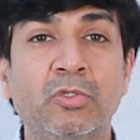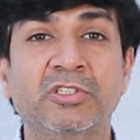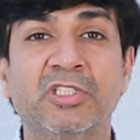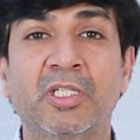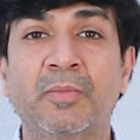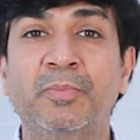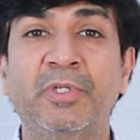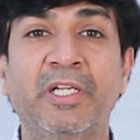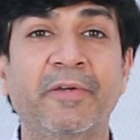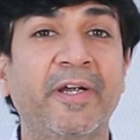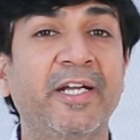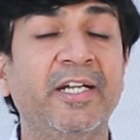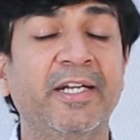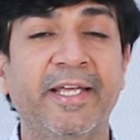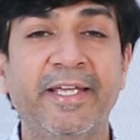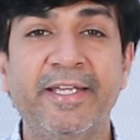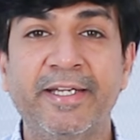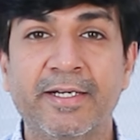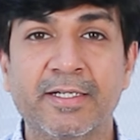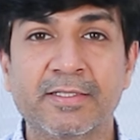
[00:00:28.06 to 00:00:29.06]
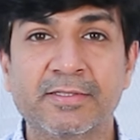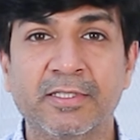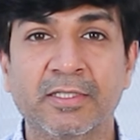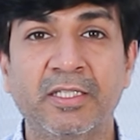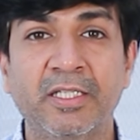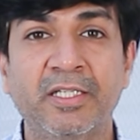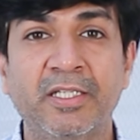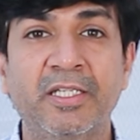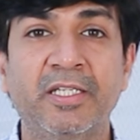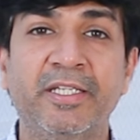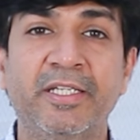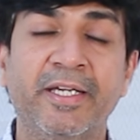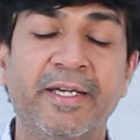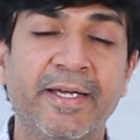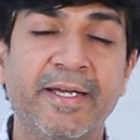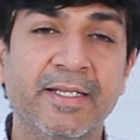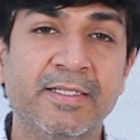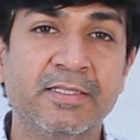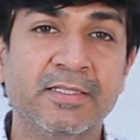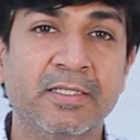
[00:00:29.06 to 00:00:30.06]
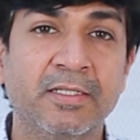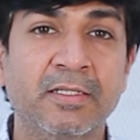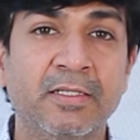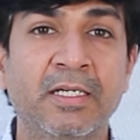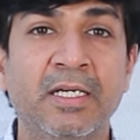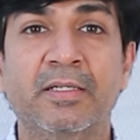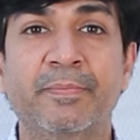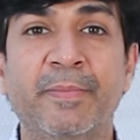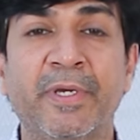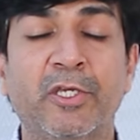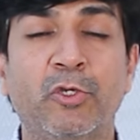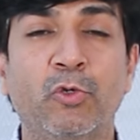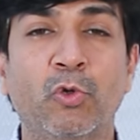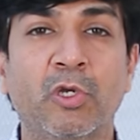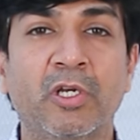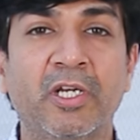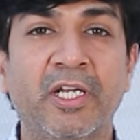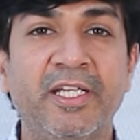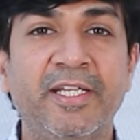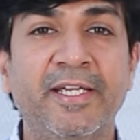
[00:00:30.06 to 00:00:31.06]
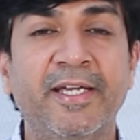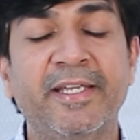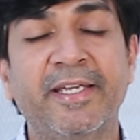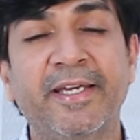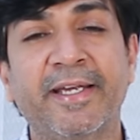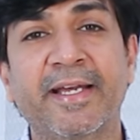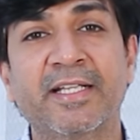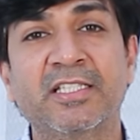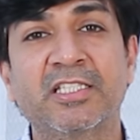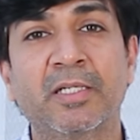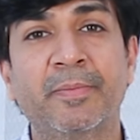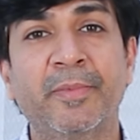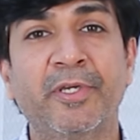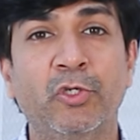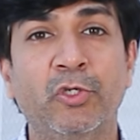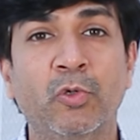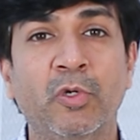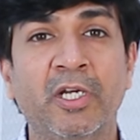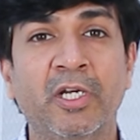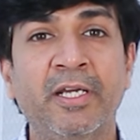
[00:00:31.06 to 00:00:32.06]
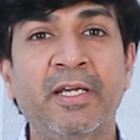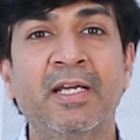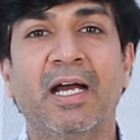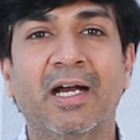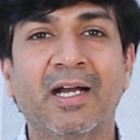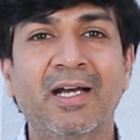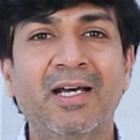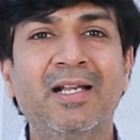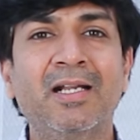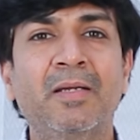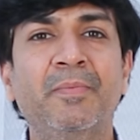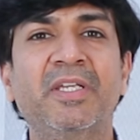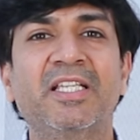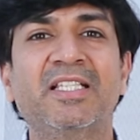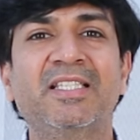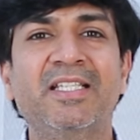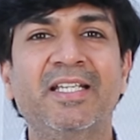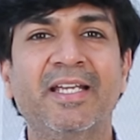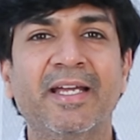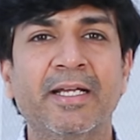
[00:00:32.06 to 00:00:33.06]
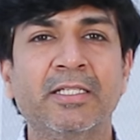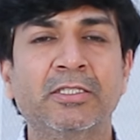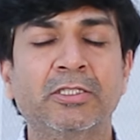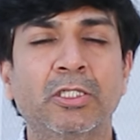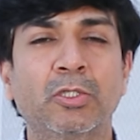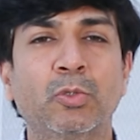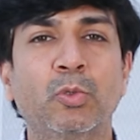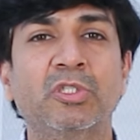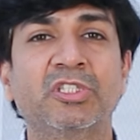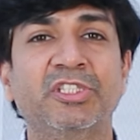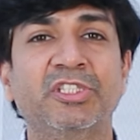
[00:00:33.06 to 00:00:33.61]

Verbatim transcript: को सब डिवाइड नहीं कर सकते कि ये कैंसर में क्योर नहीं है ये कैंसर में क्योर है अगर हम किसी कैंसर को